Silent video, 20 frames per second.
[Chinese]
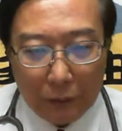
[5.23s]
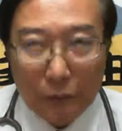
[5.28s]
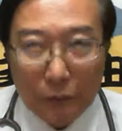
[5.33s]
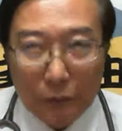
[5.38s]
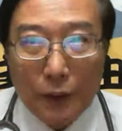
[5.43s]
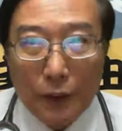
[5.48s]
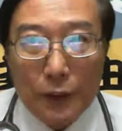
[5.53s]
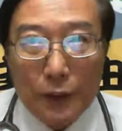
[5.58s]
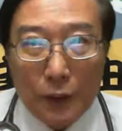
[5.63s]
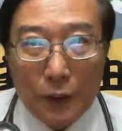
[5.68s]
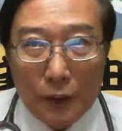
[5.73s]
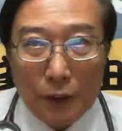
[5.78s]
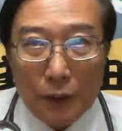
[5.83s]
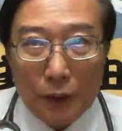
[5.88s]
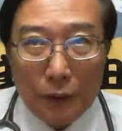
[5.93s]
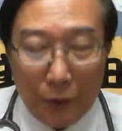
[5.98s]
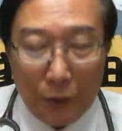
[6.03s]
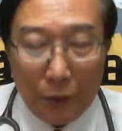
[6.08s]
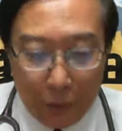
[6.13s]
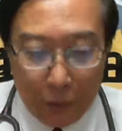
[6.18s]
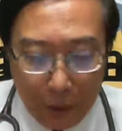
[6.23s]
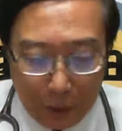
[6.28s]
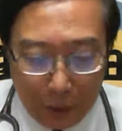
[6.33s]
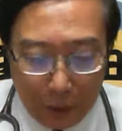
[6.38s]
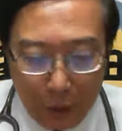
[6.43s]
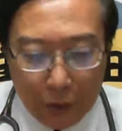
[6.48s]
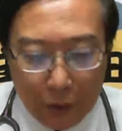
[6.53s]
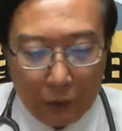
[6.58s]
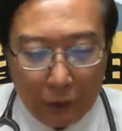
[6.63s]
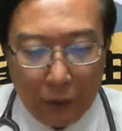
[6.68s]
我是张克
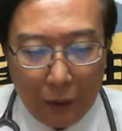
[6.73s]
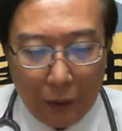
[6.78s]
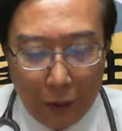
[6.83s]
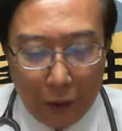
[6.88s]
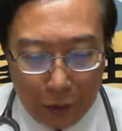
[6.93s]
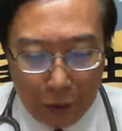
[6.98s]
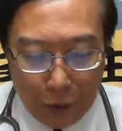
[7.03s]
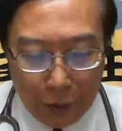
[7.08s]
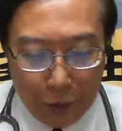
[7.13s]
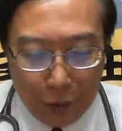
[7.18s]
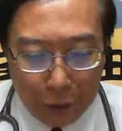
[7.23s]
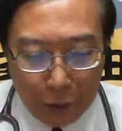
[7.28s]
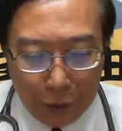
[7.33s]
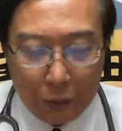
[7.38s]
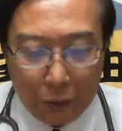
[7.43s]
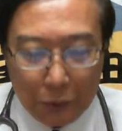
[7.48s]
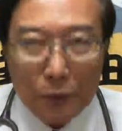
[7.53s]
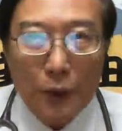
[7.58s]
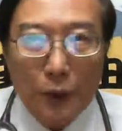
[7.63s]
忠张医师，